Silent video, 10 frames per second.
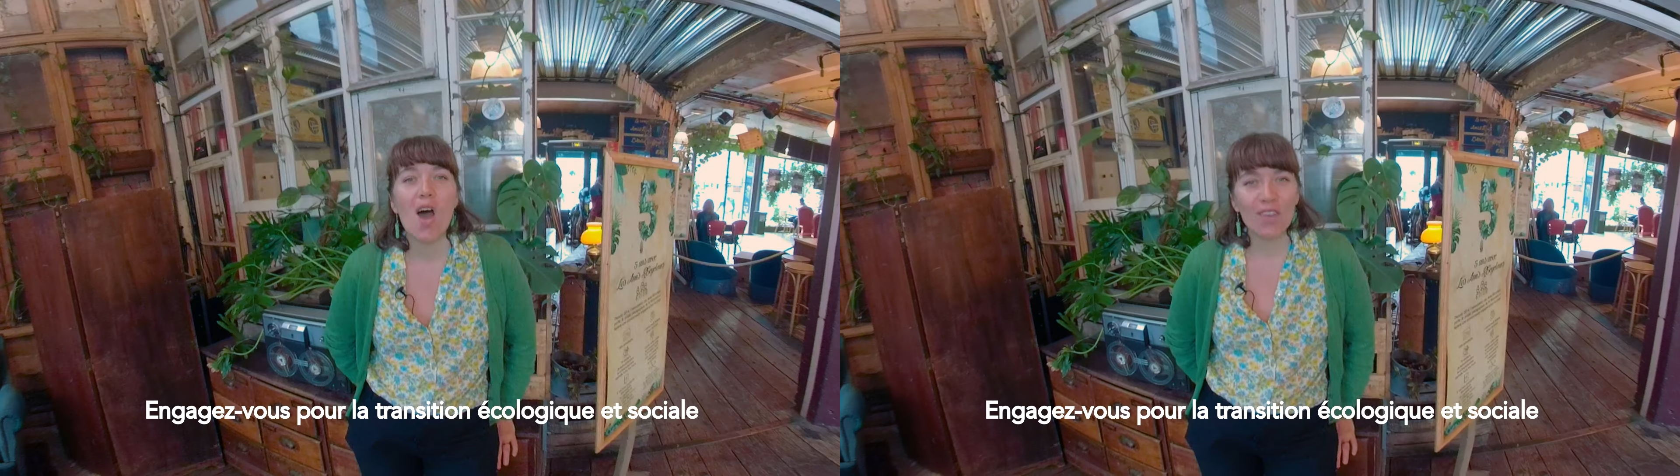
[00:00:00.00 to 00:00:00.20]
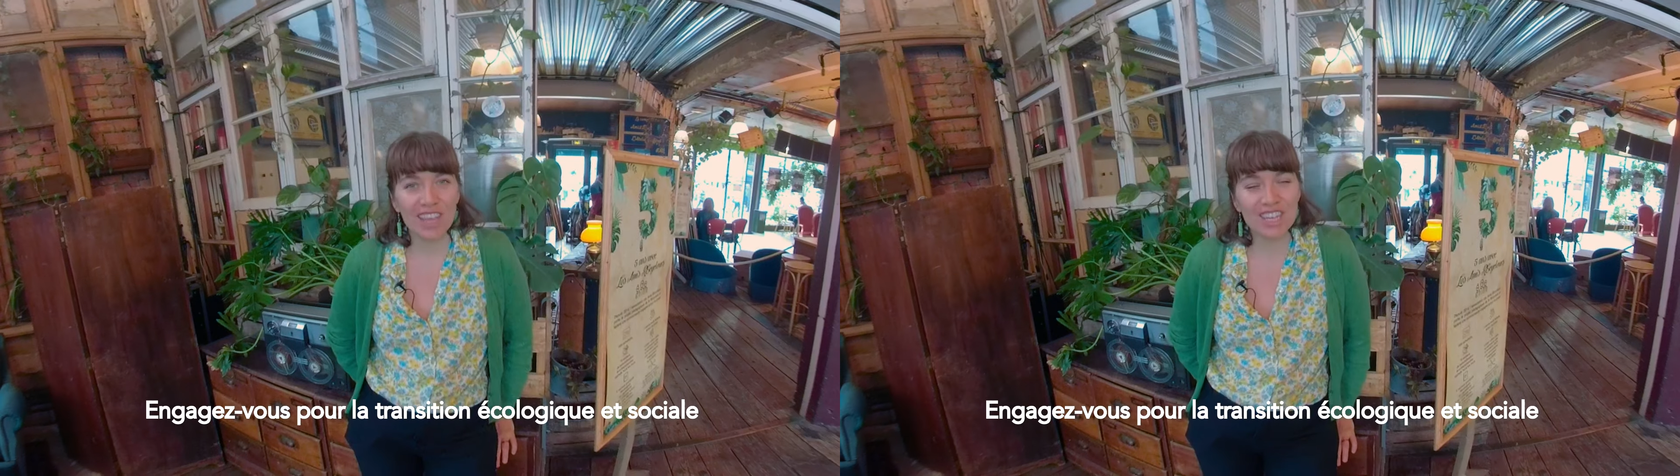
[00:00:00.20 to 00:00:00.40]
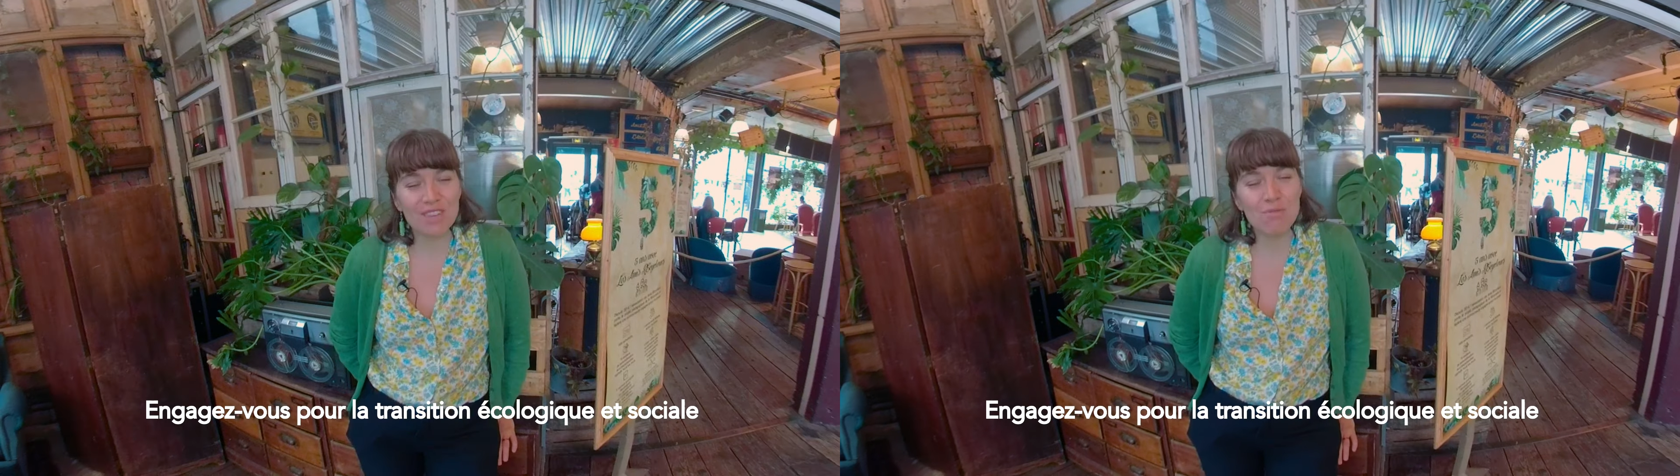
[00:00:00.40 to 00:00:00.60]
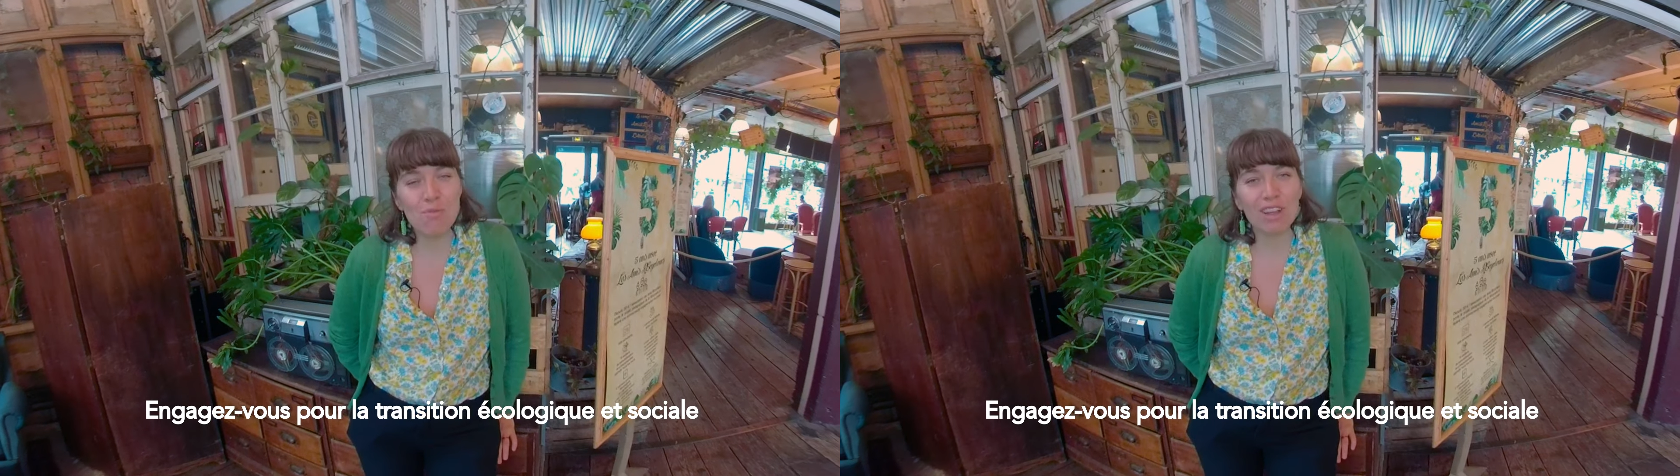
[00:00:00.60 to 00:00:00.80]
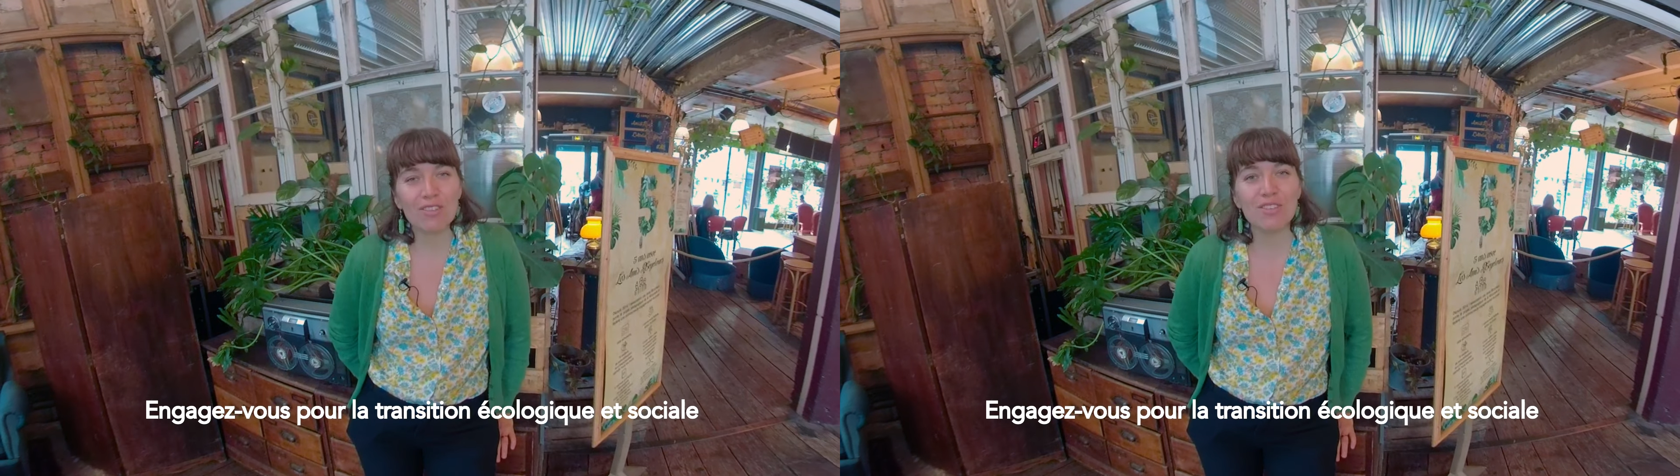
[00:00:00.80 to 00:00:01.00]
Engagez-vous
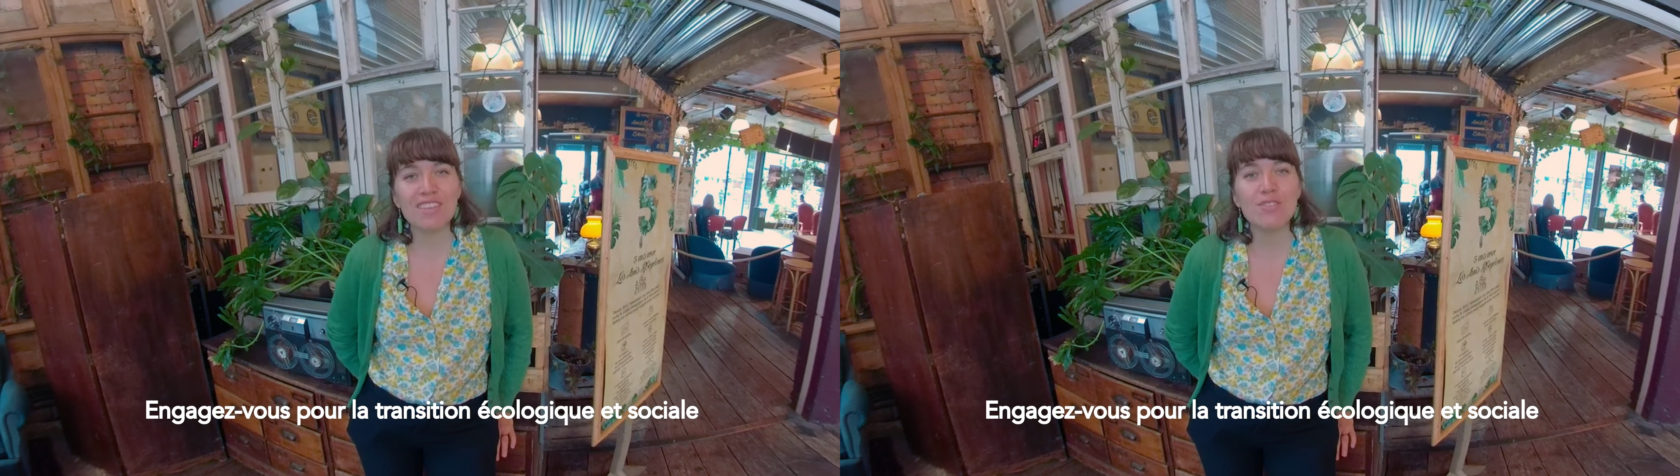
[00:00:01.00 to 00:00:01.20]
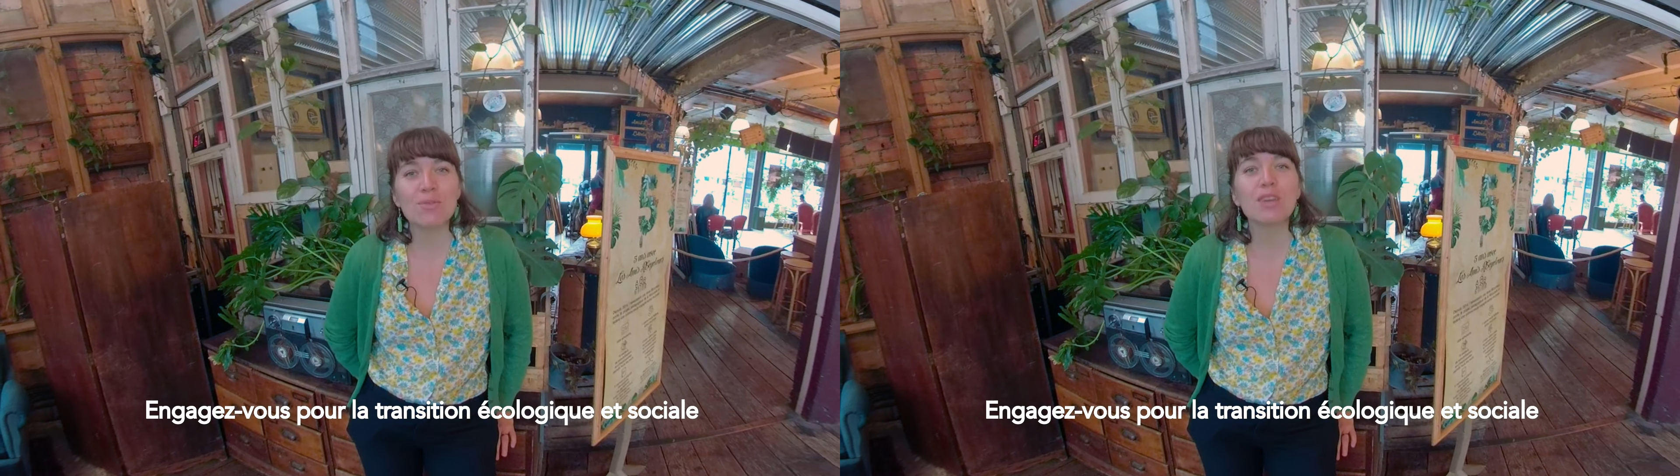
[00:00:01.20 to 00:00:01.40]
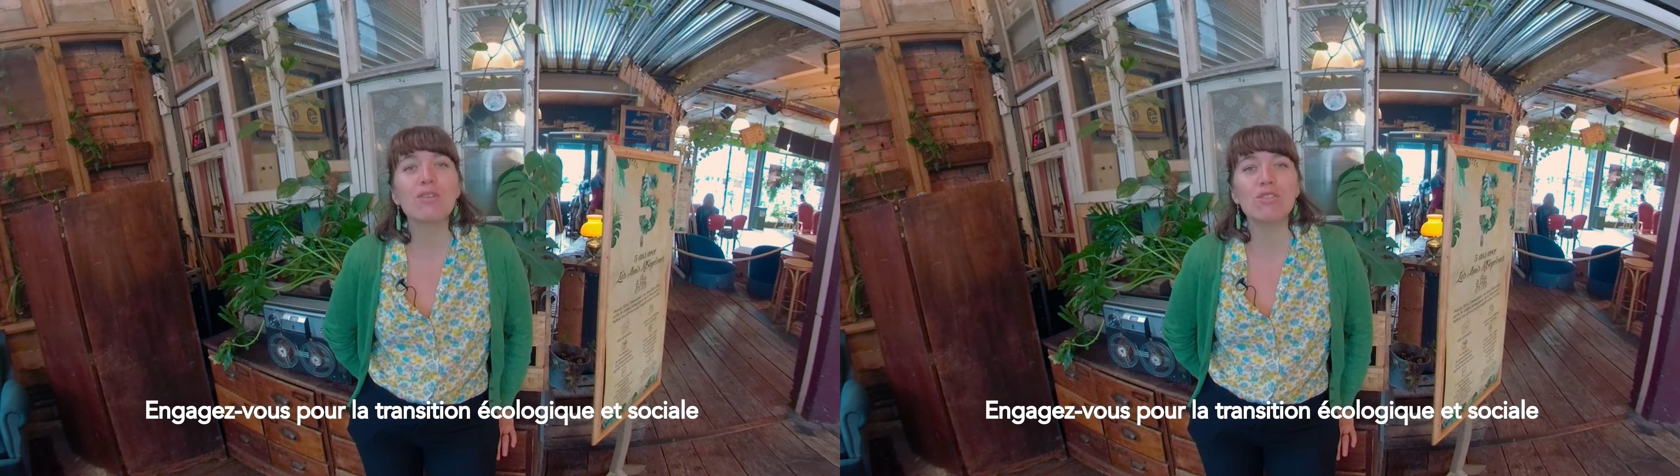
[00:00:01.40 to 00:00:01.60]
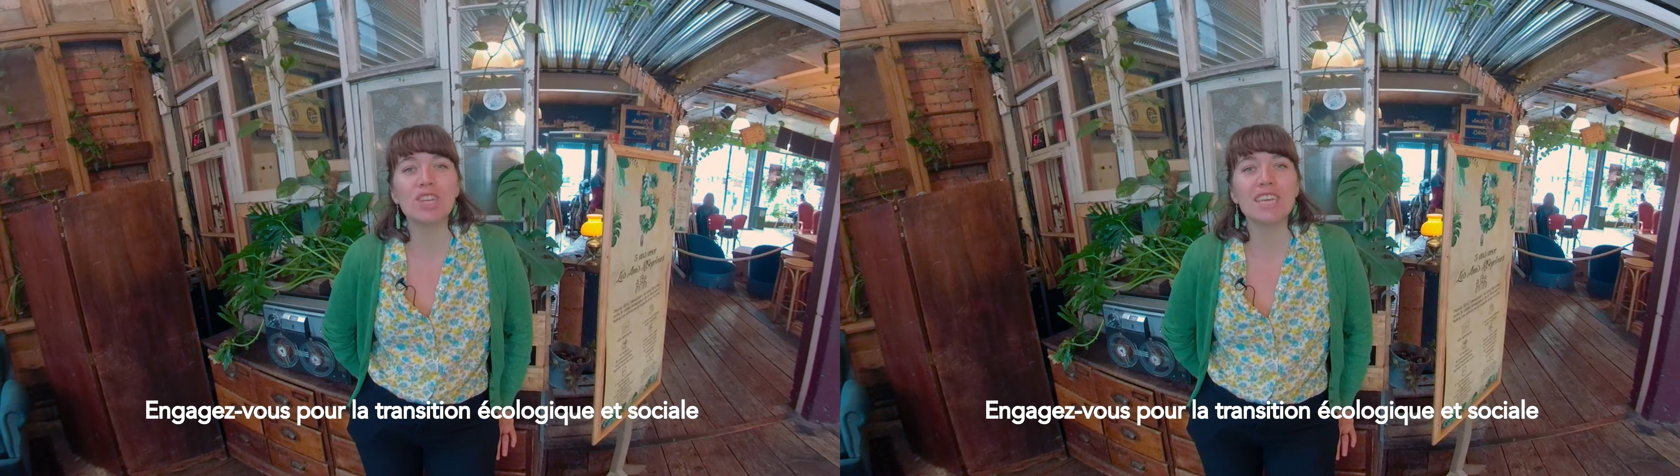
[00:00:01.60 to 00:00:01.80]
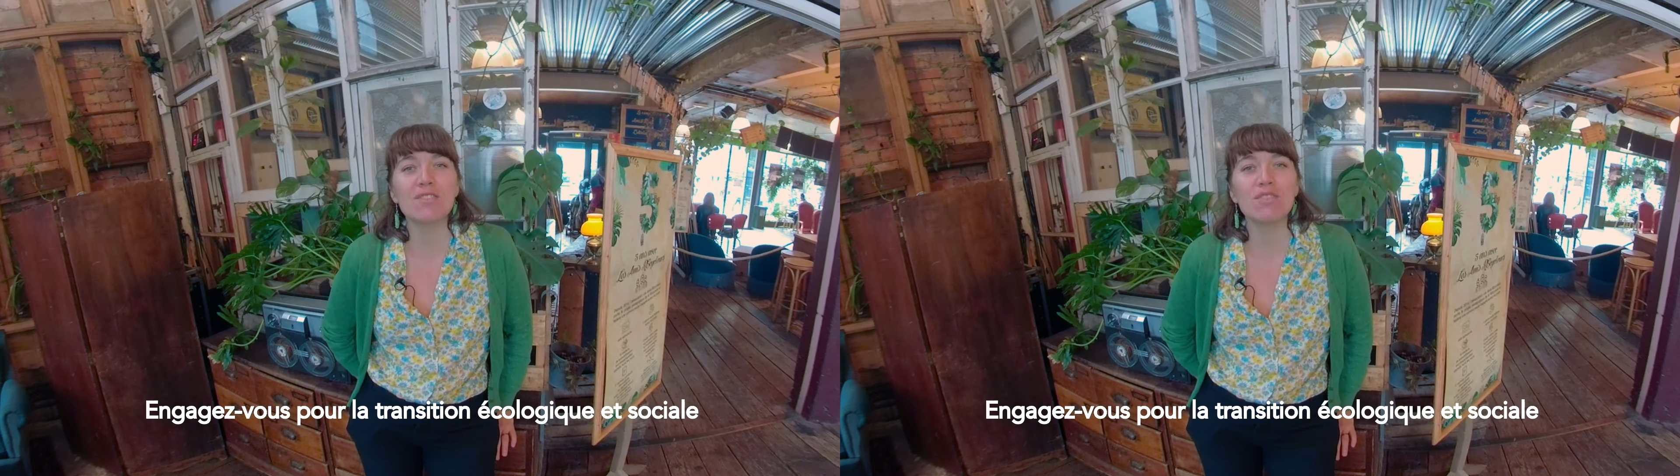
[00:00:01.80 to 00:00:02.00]
pour la transition
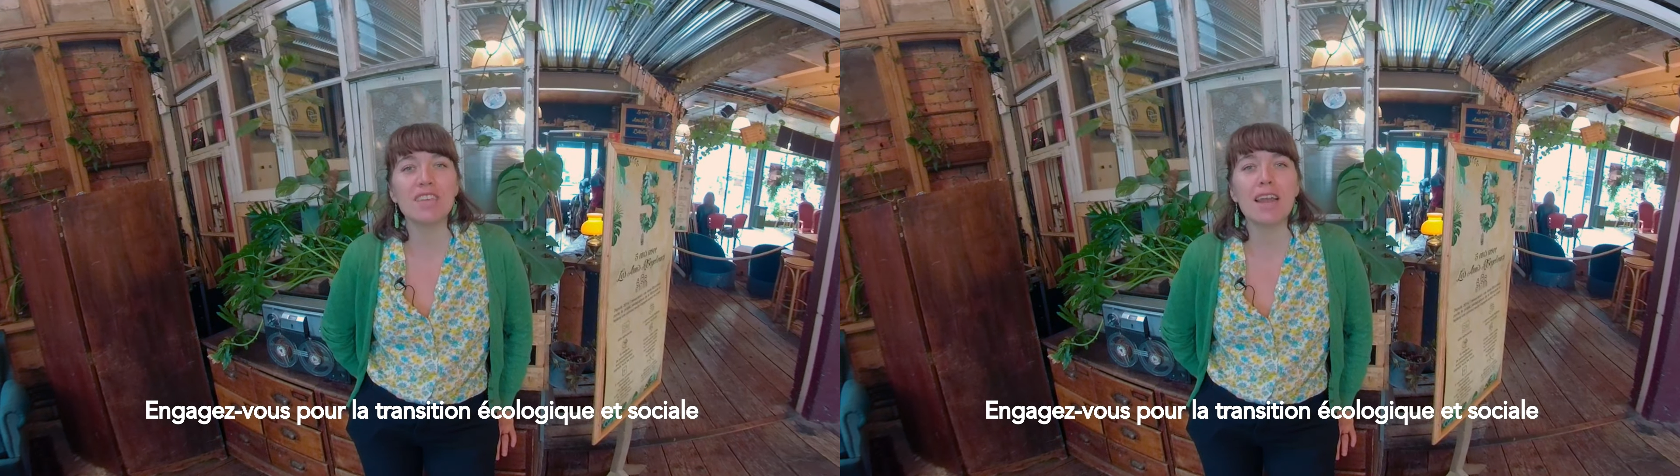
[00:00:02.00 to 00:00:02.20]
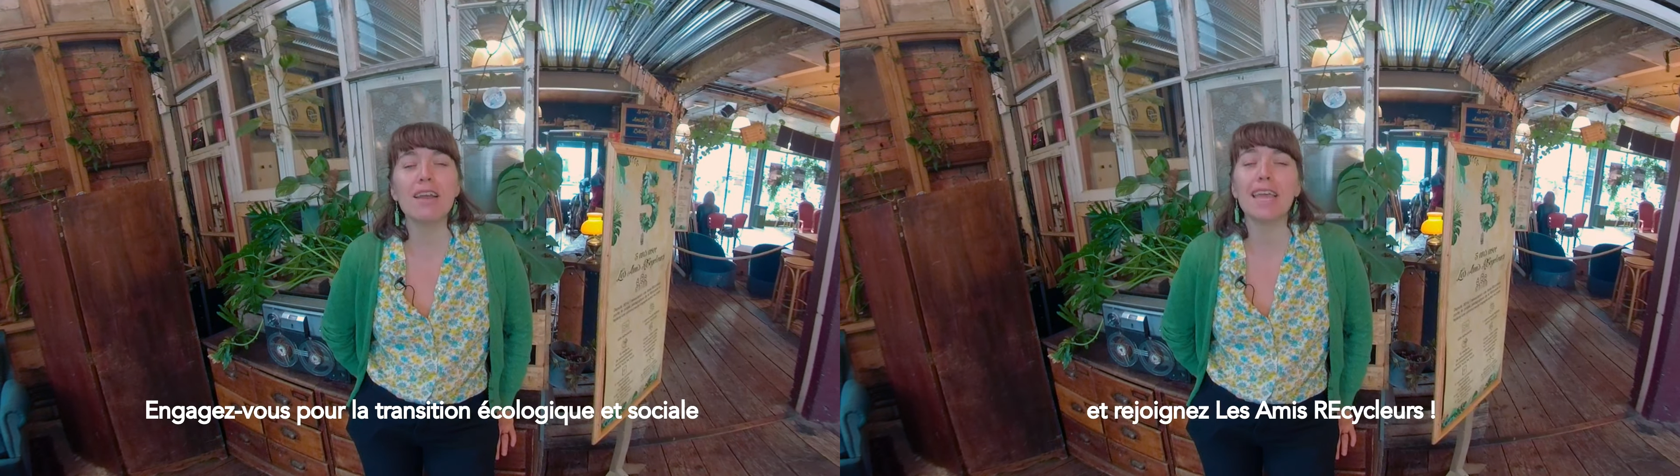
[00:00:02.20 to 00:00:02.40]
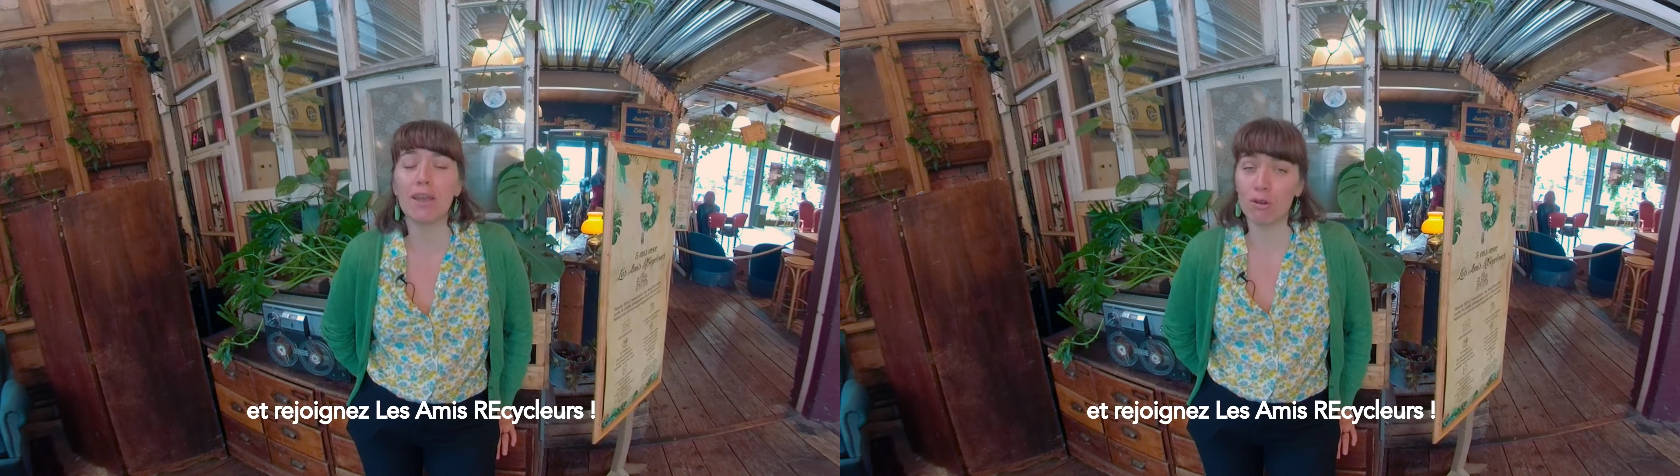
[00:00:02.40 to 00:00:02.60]
écologique et sociale et